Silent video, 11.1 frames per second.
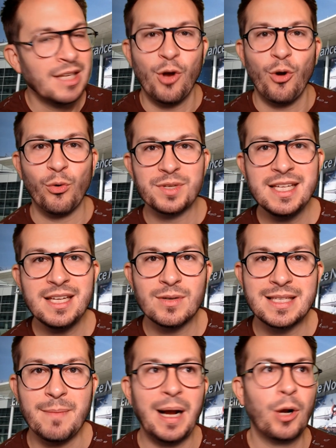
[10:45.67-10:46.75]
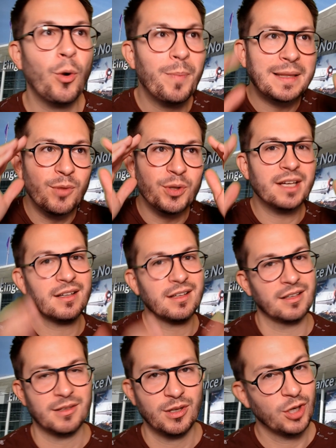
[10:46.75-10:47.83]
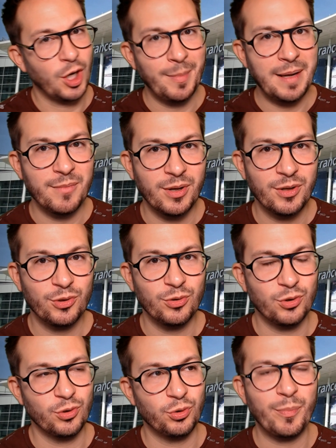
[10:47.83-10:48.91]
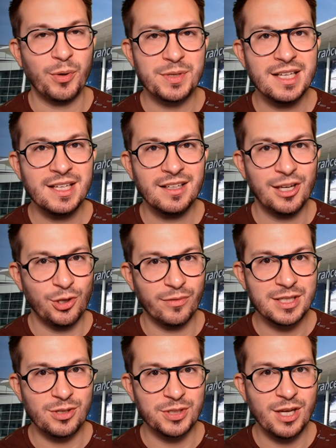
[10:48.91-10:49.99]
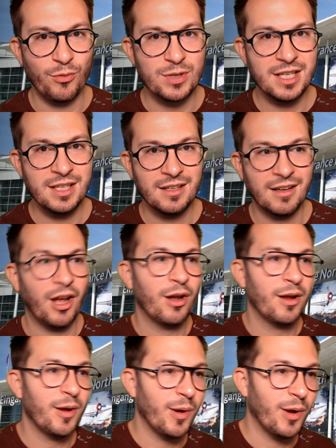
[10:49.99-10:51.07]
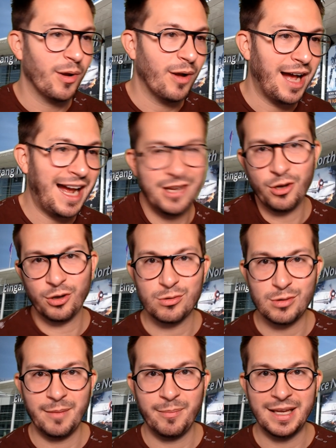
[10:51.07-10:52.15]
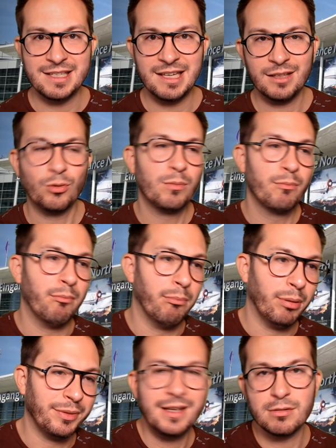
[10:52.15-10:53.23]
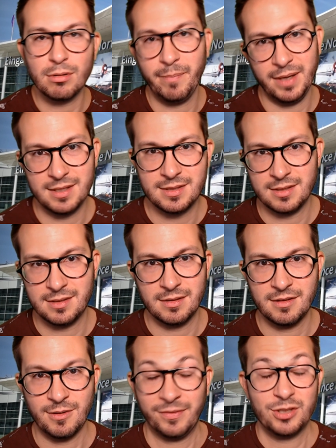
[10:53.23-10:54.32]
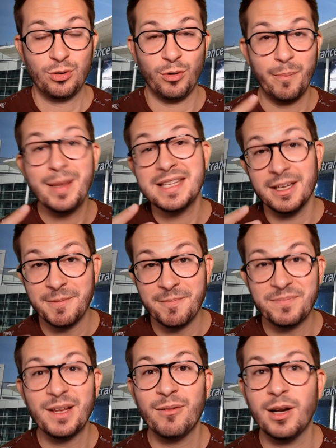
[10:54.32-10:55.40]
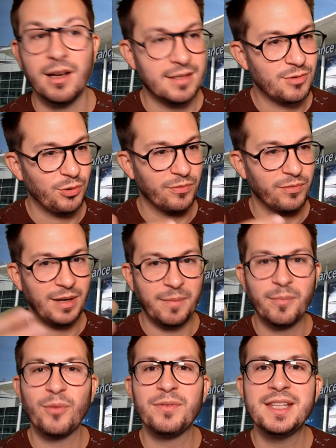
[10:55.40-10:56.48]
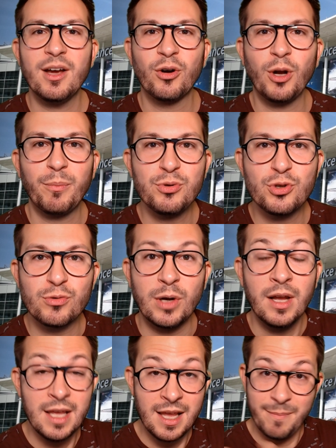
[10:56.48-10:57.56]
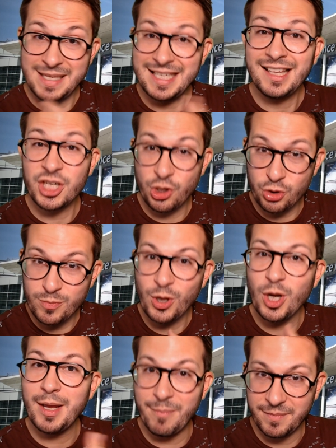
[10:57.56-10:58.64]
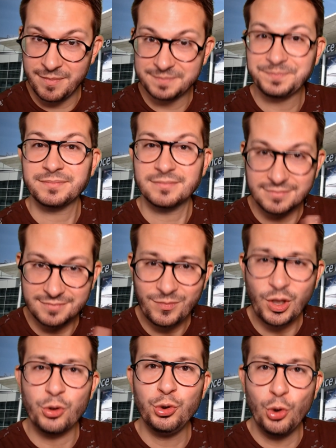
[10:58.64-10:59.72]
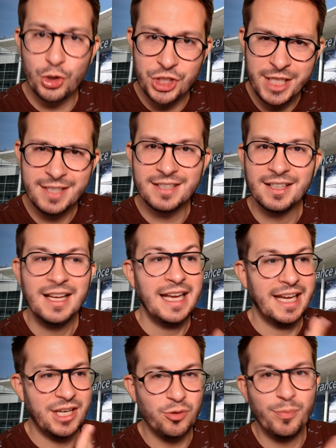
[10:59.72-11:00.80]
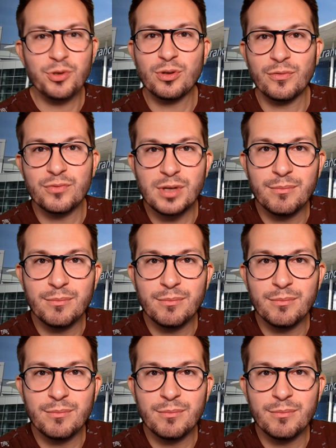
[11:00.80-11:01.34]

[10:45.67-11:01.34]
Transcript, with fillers: on se dit que c'est pas complètement dingue, quand même, euh, de penser qu'il devrait sortir aussi ailleurs que sur la PS4, donc peut-être sur PS, enfin sur PC. Voilà, histoire de faire profiter à encore plus de joueurs. Mais c'est un changement quand même de logique. Et je pense que vous aurez